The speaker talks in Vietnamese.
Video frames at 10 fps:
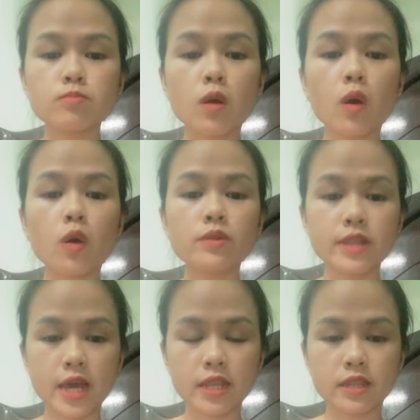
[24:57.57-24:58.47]

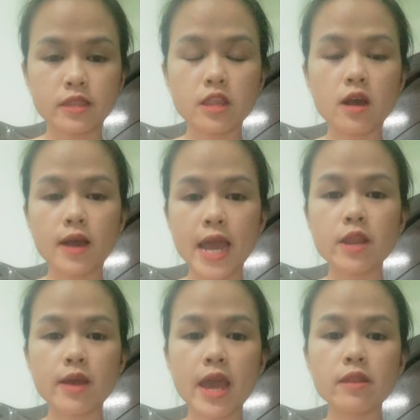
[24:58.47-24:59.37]
보낸 n n
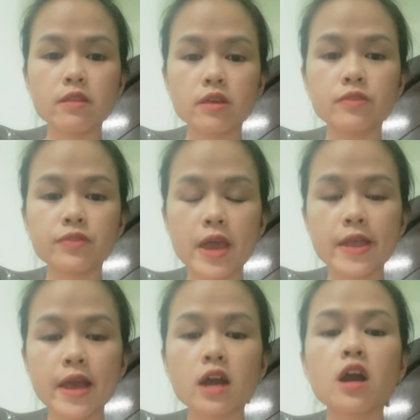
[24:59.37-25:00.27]
n n d
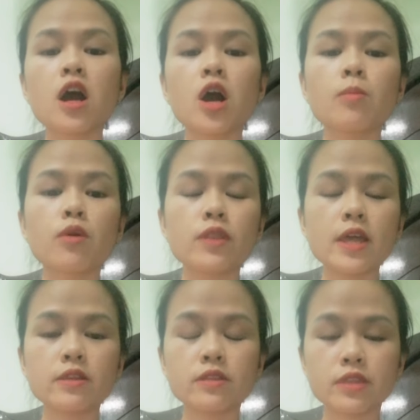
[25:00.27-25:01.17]
nha
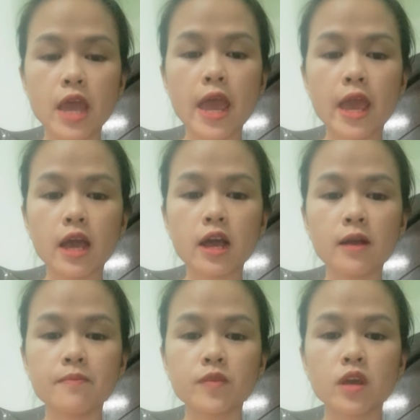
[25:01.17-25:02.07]
보낸 n d
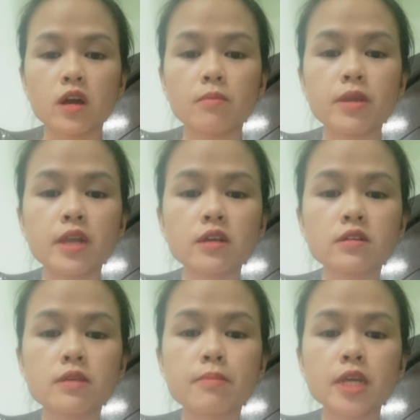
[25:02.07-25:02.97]
ha mình đã
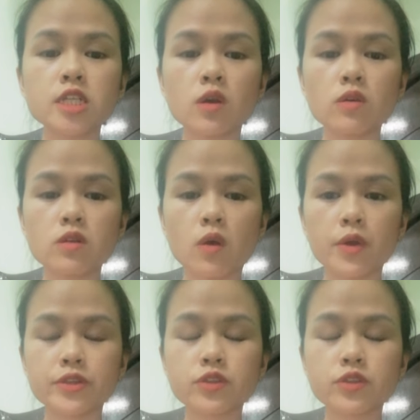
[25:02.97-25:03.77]
gửi mấy chỗ rồi